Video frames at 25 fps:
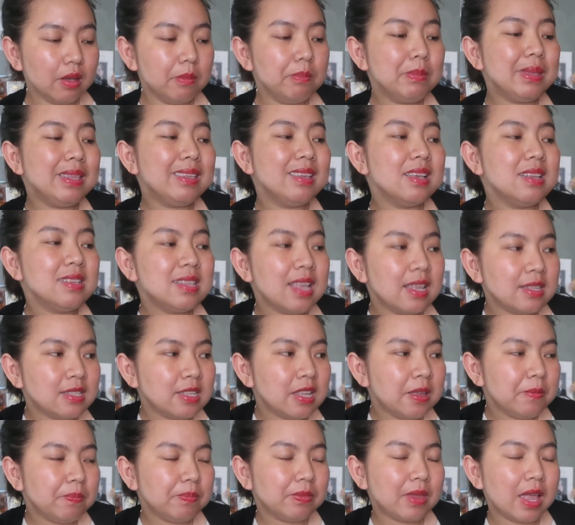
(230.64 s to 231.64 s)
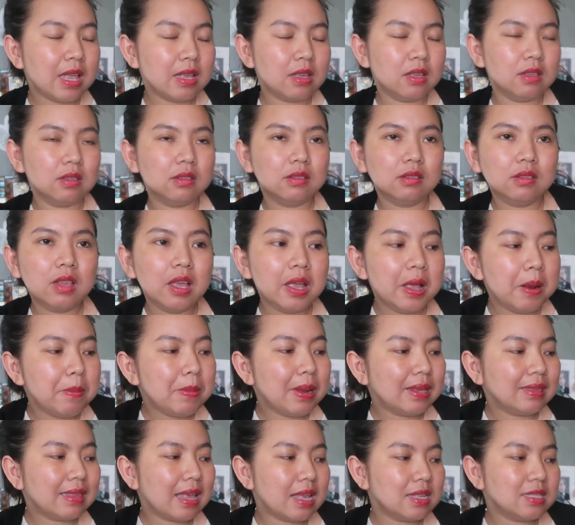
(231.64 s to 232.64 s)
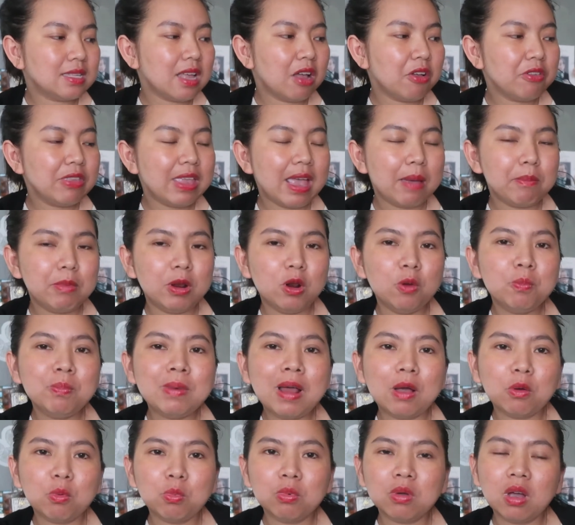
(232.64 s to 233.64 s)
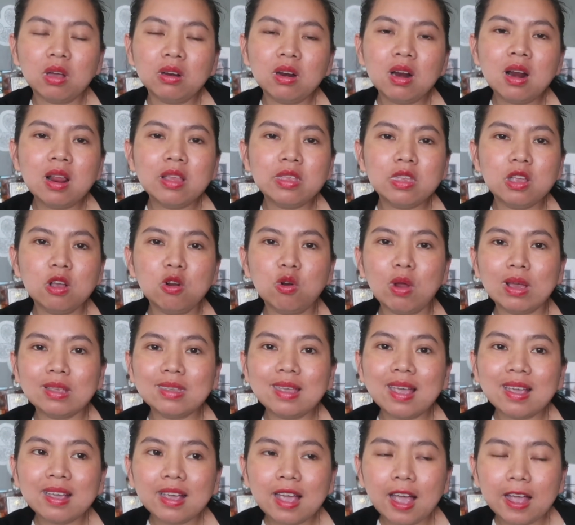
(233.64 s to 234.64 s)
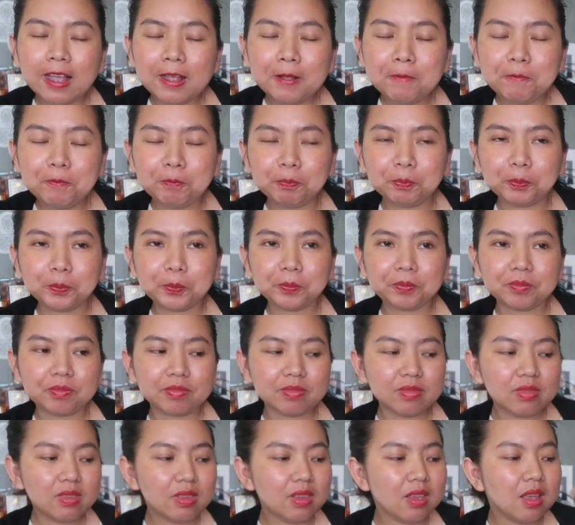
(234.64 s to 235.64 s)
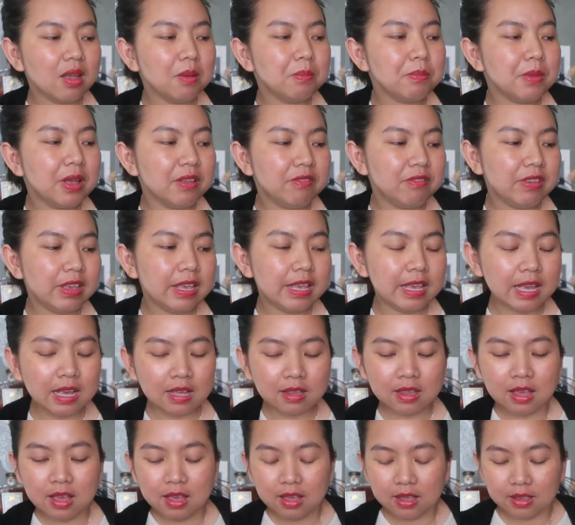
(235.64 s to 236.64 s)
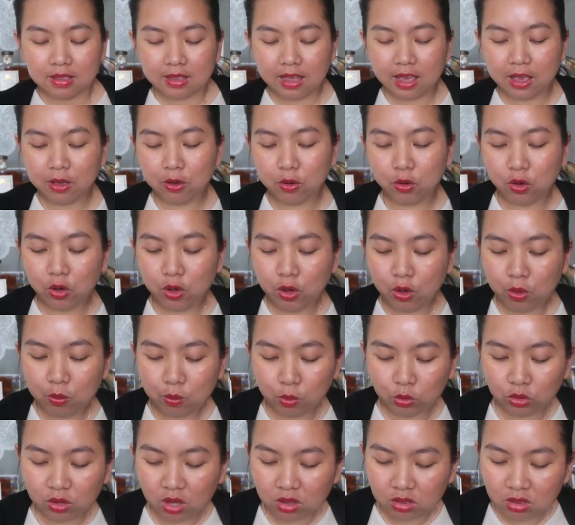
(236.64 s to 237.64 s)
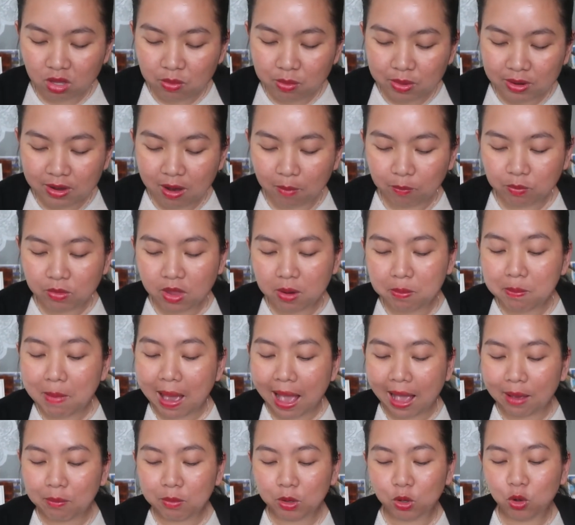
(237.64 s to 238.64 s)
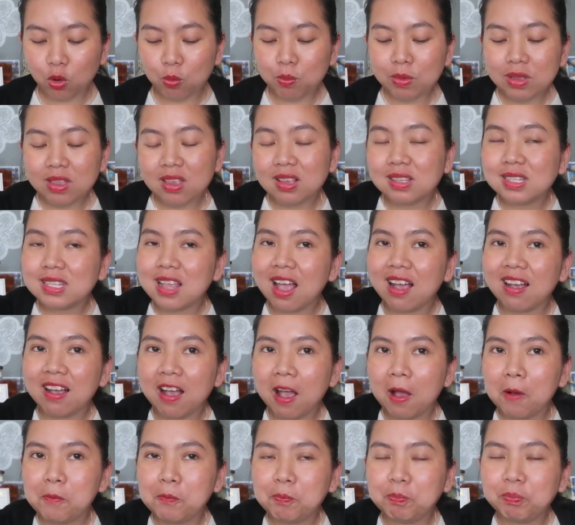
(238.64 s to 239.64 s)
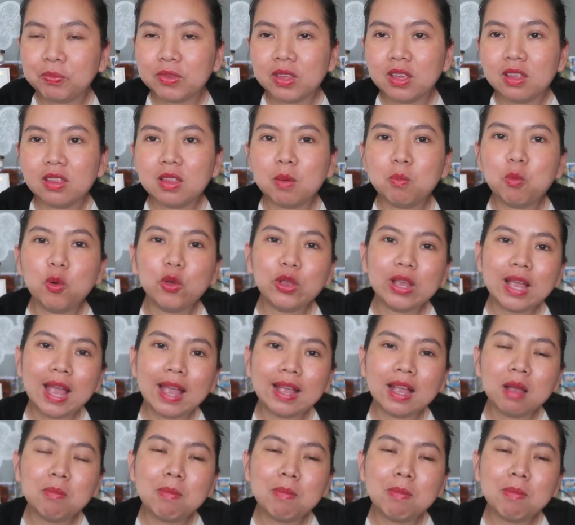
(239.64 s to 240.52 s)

Mình chia sẻ xem tại, thêm là tại sao nhà mình lúc nào cũng có rất là nhiều loại trái cây. Bởi vì á, theo một tin tức mình đọc trên mạng, mình cũng không biết chính xác không, là mỗi ngày